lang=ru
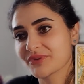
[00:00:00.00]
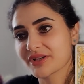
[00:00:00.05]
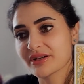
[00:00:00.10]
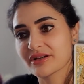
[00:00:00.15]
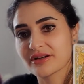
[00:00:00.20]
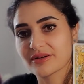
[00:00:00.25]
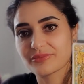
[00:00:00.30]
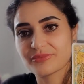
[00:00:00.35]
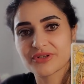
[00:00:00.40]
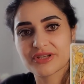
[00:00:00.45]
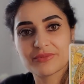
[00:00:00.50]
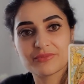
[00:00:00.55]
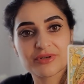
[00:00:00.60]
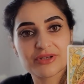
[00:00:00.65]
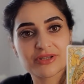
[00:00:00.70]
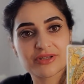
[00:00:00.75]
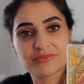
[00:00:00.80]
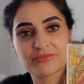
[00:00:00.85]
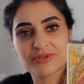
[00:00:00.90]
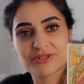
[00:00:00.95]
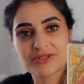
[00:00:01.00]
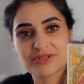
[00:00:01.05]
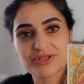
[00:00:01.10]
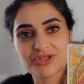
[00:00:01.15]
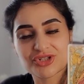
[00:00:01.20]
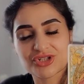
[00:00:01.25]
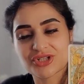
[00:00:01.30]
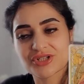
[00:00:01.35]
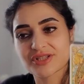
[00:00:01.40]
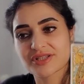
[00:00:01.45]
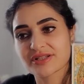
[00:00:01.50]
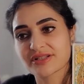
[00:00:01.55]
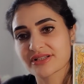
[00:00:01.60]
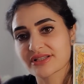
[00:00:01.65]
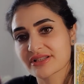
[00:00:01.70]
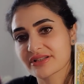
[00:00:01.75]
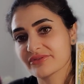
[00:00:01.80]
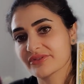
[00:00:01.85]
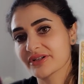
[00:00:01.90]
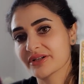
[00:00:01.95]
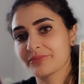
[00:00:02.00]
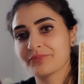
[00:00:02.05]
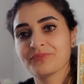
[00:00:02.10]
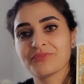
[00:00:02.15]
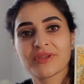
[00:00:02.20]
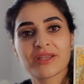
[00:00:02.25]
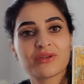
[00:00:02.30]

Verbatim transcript: а, перемена места жительства,